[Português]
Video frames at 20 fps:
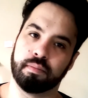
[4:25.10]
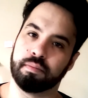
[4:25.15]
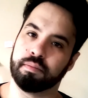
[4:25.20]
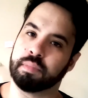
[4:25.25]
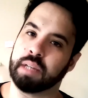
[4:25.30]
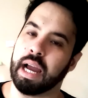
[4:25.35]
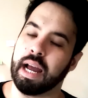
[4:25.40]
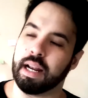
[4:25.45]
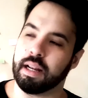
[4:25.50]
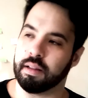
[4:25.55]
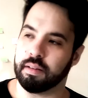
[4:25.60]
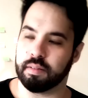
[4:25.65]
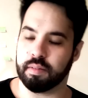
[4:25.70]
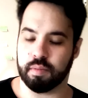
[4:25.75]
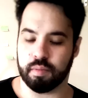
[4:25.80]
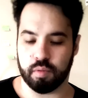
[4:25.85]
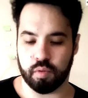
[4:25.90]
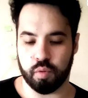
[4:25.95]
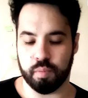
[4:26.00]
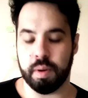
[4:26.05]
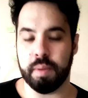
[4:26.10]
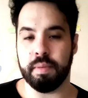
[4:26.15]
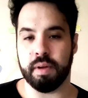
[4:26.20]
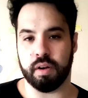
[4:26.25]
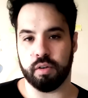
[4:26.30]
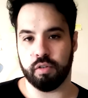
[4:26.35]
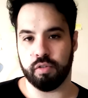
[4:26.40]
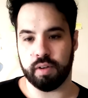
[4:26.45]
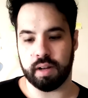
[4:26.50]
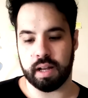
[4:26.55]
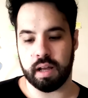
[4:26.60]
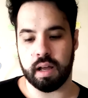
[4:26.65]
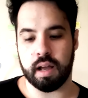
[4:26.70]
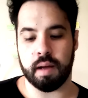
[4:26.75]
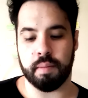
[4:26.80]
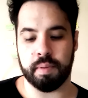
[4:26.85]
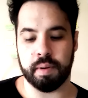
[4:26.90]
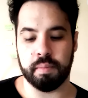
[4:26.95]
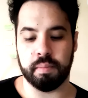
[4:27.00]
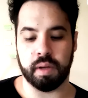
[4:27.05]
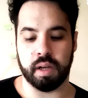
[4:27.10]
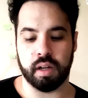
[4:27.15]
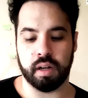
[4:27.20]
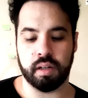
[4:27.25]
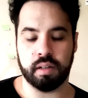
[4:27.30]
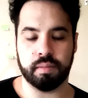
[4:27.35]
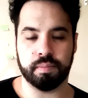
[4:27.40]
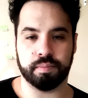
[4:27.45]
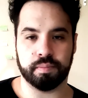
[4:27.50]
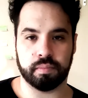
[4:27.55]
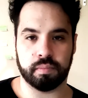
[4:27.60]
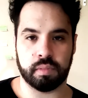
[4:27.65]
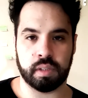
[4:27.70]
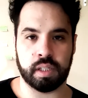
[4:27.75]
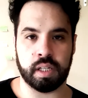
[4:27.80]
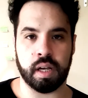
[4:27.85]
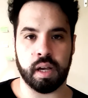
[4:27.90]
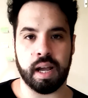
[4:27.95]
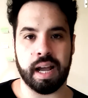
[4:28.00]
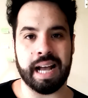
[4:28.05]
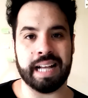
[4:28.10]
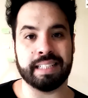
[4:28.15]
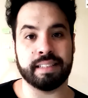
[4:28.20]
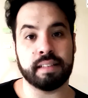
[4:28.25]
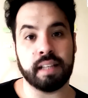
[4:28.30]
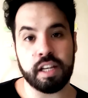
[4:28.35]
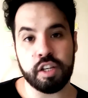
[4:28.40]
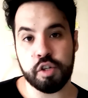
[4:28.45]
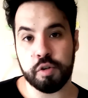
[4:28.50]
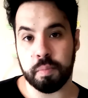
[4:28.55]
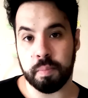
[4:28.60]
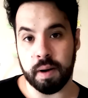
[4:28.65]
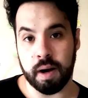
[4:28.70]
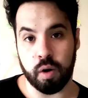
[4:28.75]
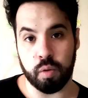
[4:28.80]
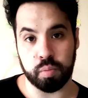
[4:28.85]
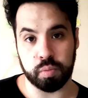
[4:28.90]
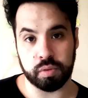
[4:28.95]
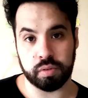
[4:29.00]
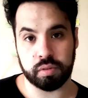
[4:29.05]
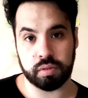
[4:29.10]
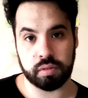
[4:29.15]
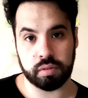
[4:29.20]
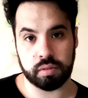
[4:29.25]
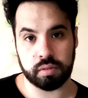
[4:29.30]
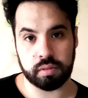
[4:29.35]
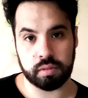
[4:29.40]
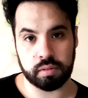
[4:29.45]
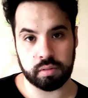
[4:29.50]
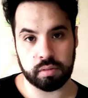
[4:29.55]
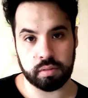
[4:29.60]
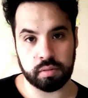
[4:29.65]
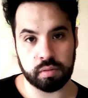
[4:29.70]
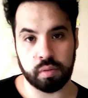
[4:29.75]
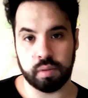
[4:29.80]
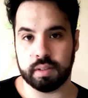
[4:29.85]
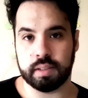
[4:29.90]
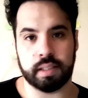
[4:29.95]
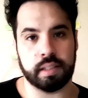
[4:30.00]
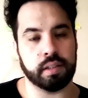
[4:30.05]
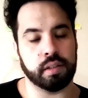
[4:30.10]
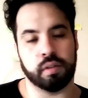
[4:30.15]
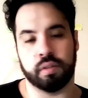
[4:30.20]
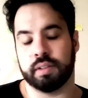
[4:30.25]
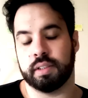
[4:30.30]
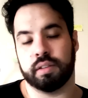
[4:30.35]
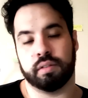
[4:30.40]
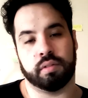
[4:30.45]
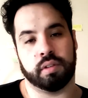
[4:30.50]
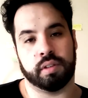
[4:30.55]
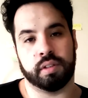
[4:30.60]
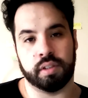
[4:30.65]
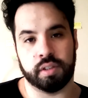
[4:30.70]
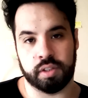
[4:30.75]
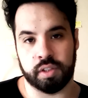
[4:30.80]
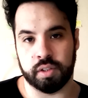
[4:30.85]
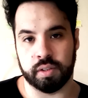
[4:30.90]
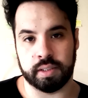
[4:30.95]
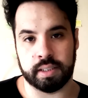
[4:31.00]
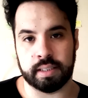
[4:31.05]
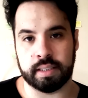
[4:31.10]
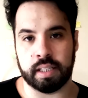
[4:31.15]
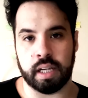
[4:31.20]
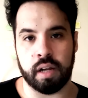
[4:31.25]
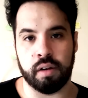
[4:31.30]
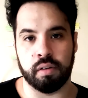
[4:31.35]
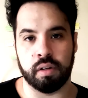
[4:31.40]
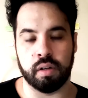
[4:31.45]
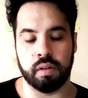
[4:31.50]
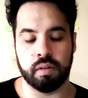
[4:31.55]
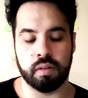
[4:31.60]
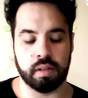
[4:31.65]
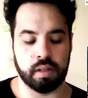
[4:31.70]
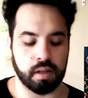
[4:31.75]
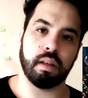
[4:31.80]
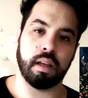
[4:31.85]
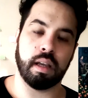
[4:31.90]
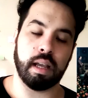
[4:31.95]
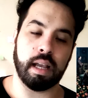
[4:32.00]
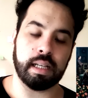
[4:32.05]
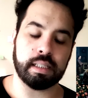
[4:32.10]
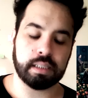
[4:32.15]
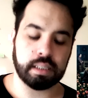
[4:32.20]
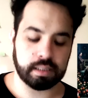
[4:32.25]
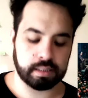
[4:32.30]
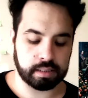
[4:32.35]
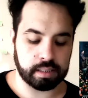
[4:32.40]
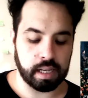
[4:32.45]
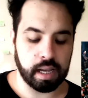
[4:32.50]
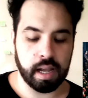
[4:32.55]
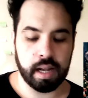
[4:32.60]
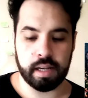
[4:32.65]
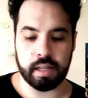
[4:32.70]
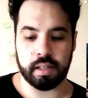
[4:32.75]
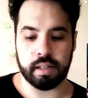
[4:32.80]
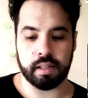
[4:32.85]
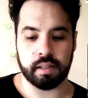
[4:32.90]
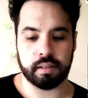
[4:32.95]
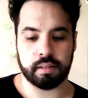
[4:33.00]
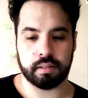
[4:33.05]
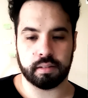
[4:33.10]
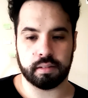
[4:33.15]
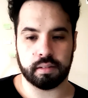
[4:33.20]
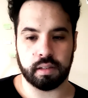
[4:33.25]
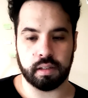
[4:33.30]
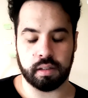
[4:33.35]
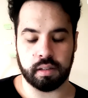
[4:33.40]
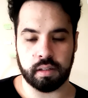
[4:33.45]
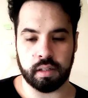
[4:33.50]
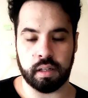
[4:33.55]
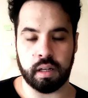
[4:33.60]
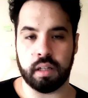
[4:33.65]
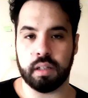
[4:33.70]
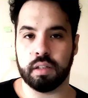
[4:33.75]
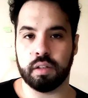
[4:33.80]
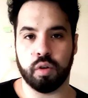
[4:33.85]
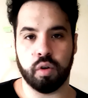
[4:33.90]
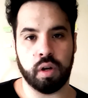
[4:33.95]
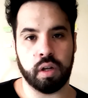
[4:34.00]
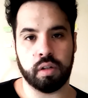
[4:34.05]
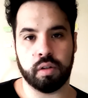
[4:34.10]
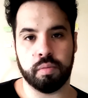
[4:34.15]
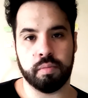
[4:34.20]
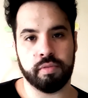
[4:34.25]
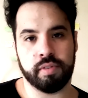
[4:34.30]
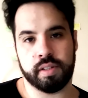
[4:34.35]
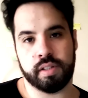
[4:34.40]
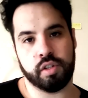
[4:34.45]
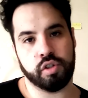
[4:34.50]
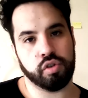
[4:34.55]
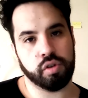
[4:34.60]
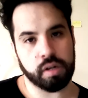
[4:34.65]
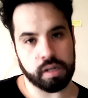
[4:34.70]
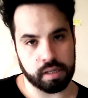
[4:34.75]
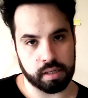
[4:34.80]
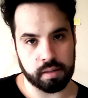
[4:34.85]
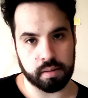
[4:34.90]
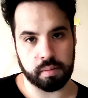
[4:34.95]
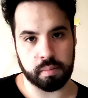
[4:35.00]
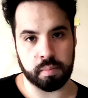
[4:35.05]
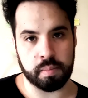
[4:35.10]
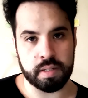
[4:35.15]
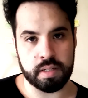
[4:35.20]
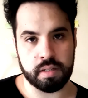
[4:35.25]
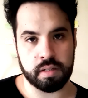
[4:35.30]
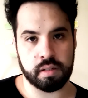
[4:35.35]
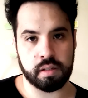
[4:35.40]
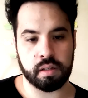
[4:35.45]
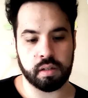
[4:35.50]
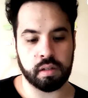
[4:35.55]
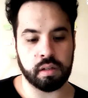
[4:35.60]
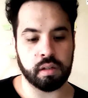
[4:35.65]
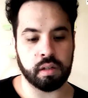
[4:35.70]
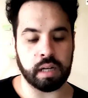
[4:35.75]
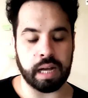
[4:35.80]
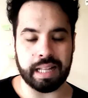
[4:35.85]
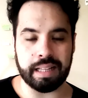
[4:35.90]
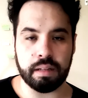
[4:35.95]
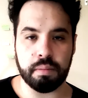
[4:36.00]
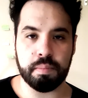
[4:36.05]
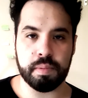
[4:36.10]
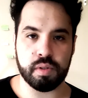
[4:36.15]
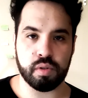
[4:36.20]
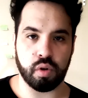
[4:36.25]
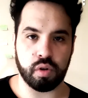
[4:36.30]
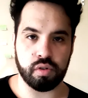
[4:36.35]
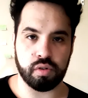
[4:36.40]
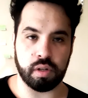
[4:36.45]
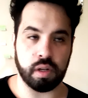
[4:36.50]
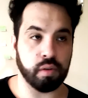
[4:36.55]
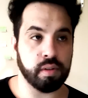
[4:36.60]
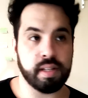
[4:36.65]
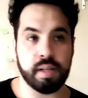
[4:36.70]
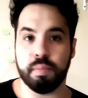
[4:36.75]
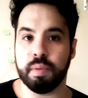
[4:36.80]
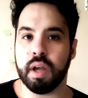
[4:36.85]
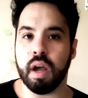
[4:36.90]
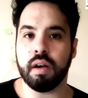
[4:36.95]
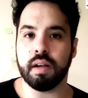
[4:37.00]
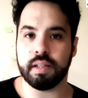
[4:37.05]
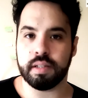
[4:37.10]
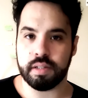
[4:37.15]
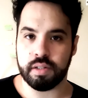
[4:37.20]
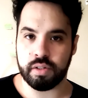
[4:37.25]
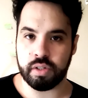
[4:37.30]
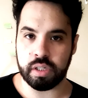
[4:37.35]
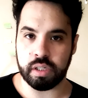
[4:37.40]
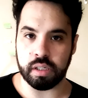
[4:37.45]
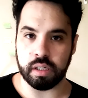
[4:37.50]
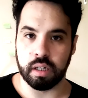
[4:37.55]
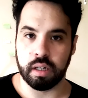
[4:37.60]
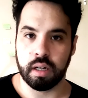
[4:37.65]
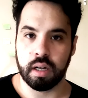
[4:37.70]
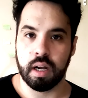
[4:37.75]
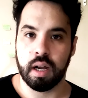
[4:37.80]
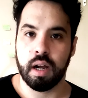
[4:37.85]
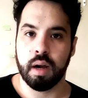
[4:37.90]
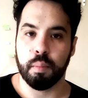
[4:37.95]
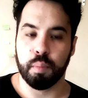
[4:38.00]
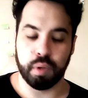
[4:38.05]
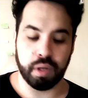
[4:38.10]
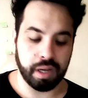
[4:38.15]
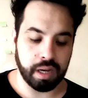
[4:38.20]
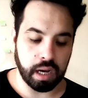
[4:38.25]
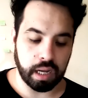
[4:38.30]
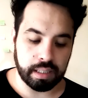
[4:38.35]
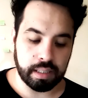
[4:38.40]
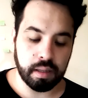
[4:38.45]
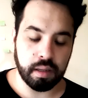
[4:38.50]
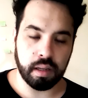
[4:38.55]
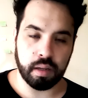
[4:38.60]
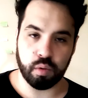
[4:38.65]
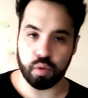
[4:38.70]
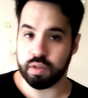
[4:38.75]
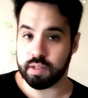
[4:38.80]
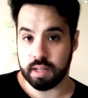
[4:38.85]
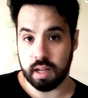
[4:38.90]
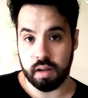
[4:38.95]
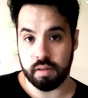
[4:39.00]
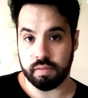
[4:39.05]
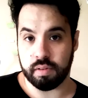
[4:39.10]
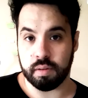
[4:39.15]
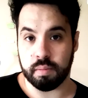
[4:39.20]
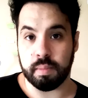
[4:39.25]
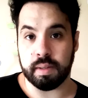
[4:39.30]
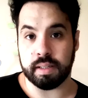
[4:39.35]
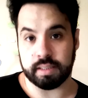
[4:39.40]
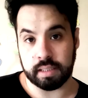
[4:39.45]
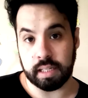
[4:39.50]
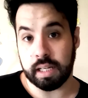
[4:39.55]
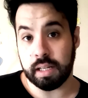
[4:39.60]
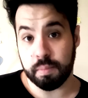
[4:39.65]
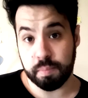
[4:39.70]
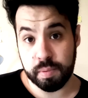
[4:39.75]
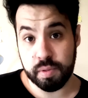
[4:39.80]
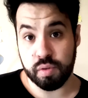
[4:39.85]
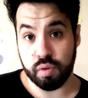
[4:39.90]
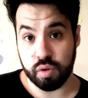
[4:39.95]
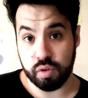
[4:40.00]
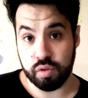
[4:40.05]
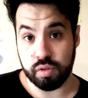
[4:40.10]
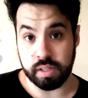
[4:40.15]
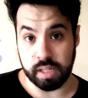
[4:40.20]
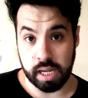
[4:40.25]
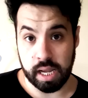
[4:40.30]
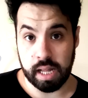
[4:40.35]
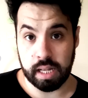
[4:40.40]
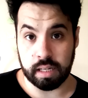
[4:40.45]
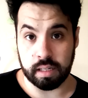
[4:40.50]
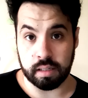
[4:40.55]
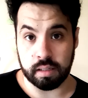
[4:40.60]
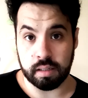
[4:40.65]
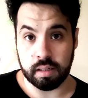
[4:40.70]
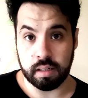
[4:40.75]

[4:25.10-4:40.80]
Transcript: Cara, primeiro, eu vou falar a primeira, que é A Sete Palmos. Nunca sei, não sei se tu assistiu essa série ou não. Essa série, ela não, ela não me fazia chorar, mas cada episódio, eu nem sei porque que eu assistia, porque cada, eu gostava, mas cada episódio dela